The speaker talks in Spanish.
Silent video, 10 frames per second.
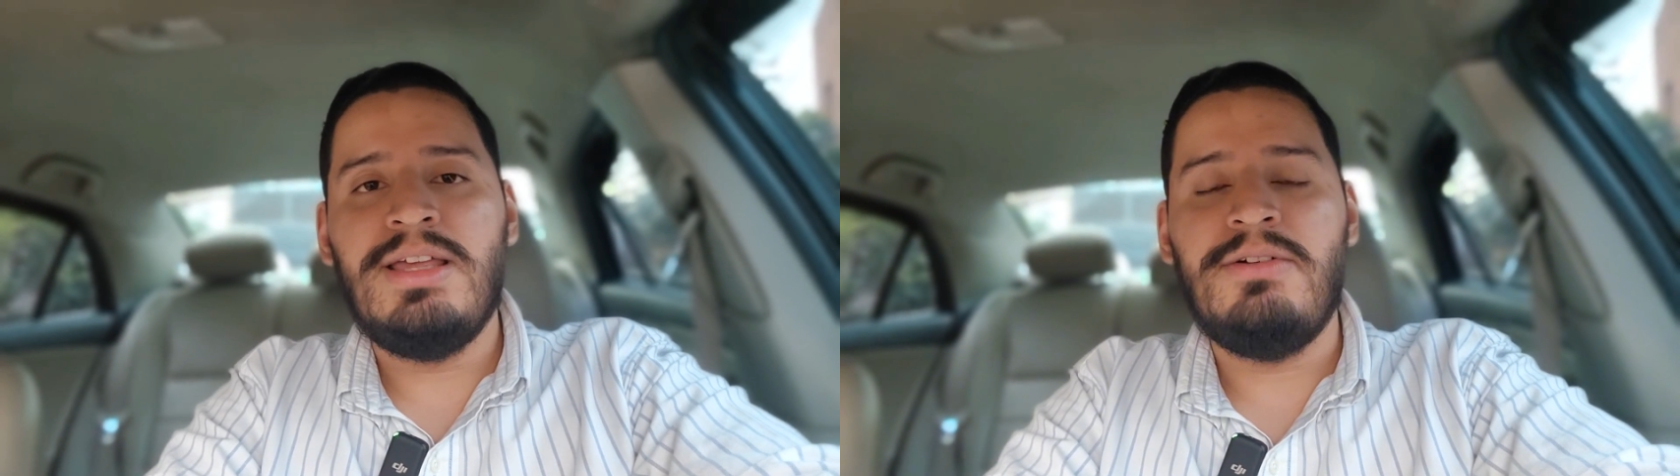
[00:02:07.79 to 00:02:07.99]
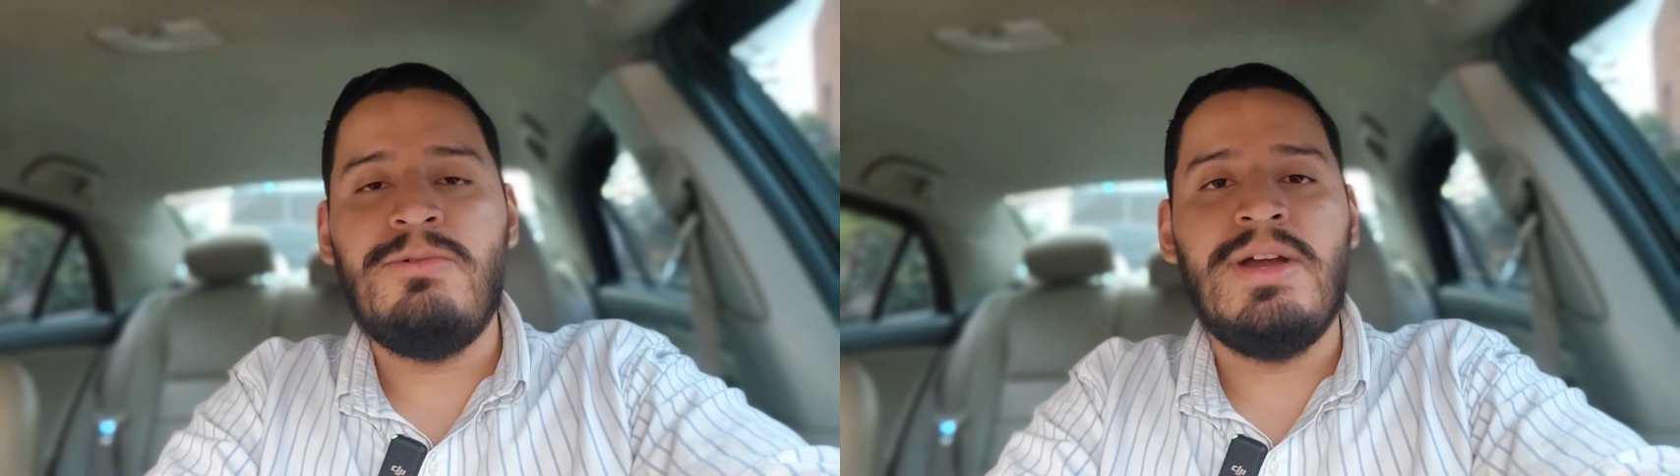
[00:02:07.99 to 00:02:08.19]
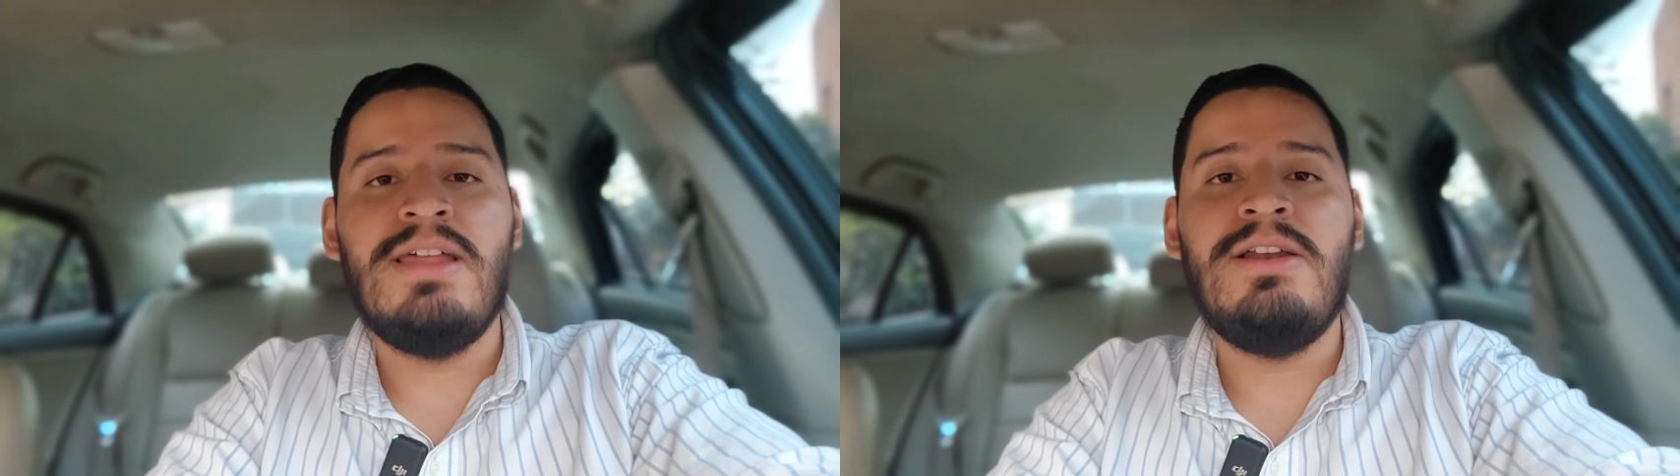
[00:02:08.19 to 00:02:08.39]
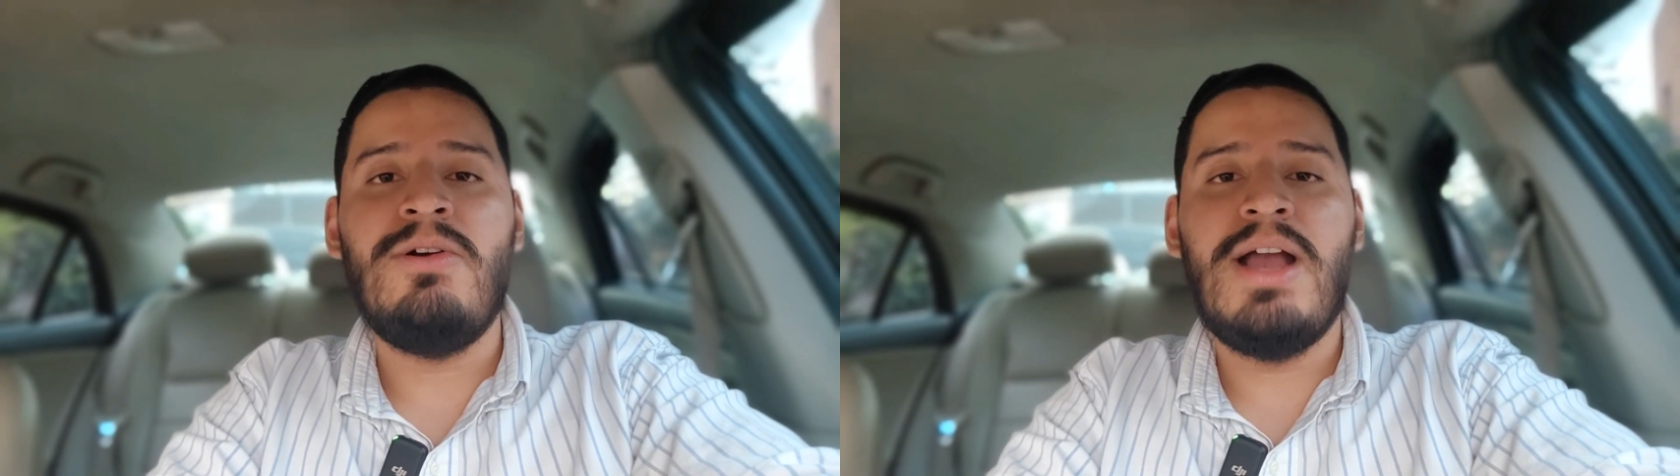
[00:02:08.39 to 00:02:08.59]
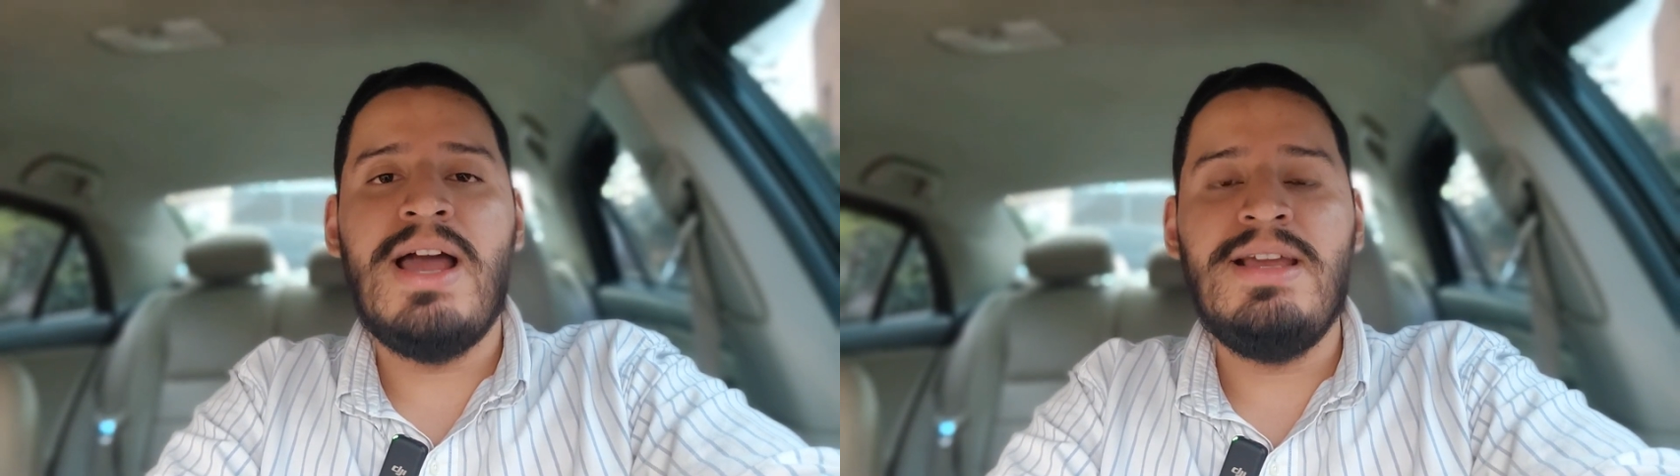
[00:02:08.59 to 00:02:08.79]
que jugará de
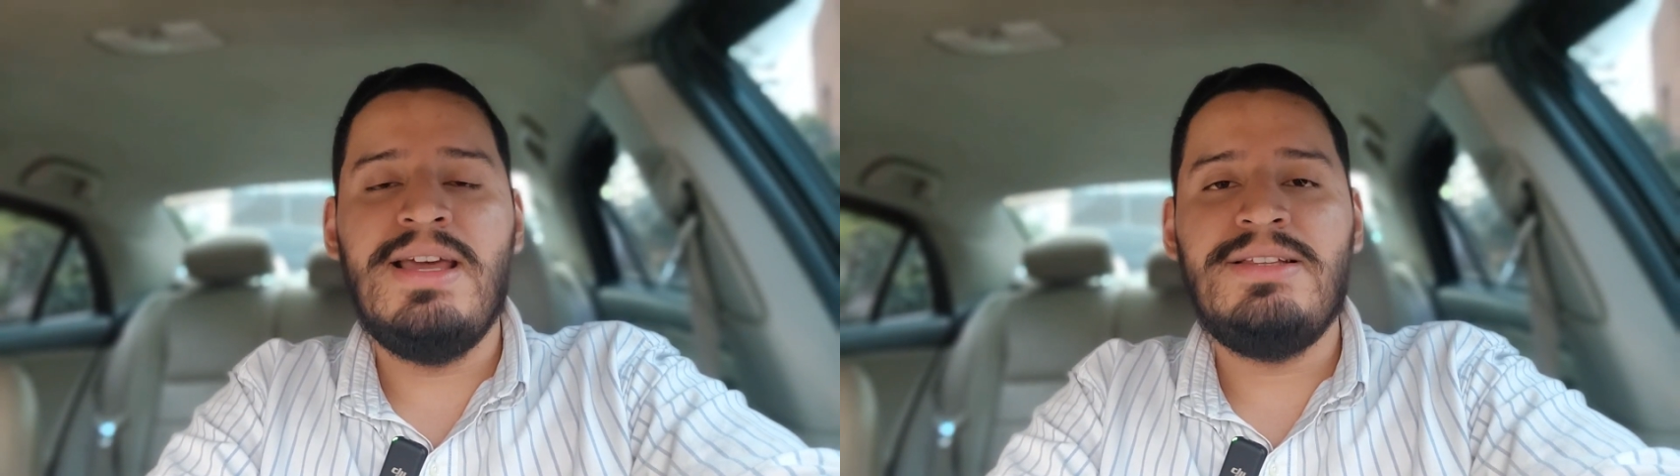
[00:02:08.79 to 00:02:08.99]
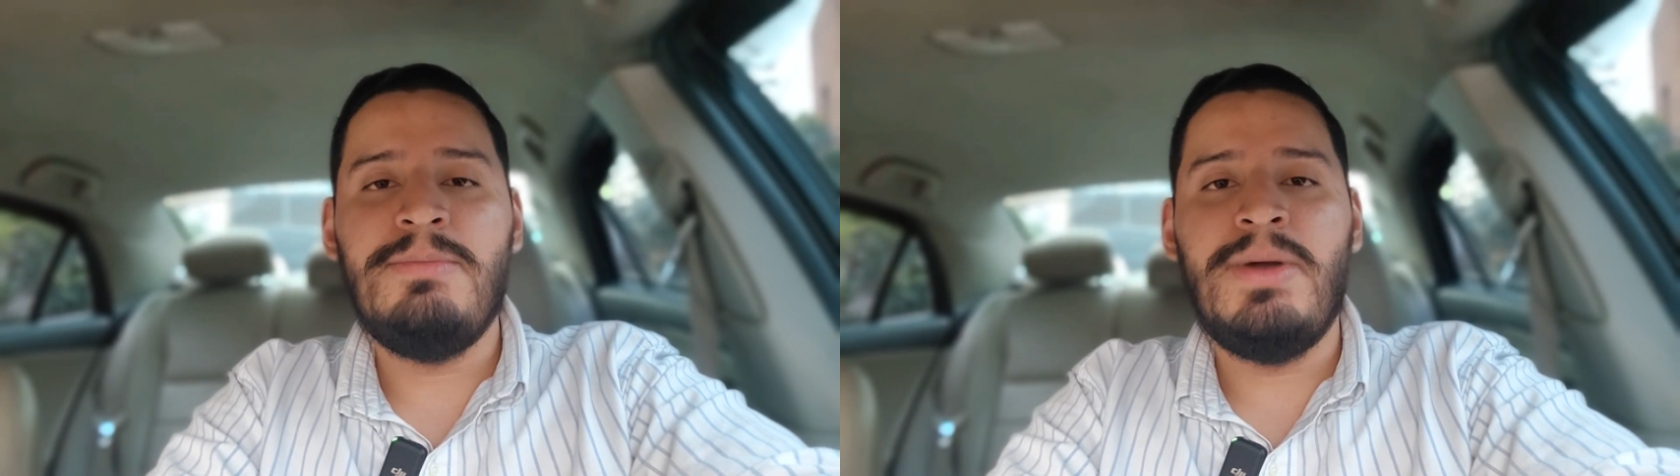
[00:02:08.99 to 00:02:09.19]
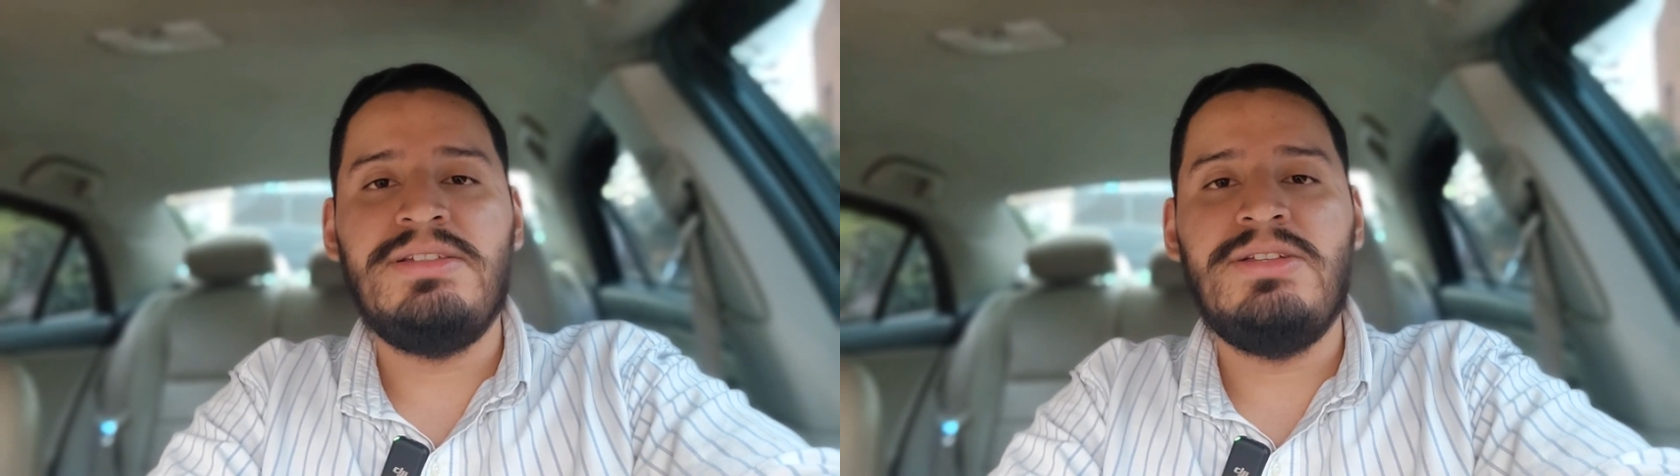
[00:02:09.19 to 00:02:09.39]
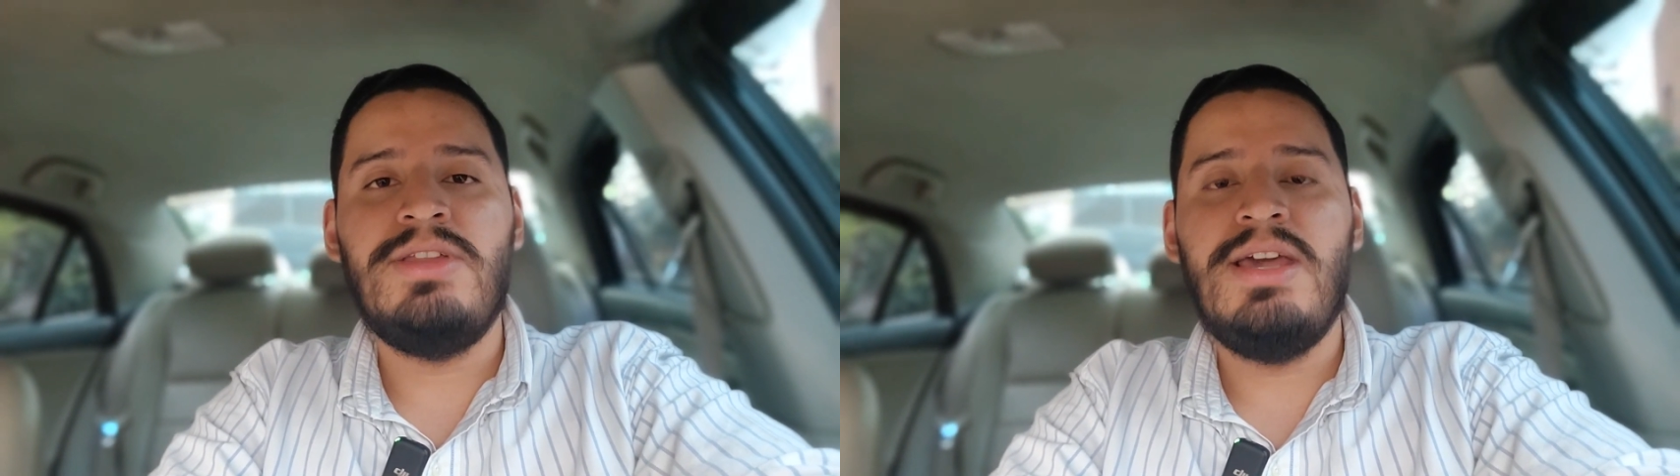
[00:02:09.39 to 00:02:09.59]
local en este partido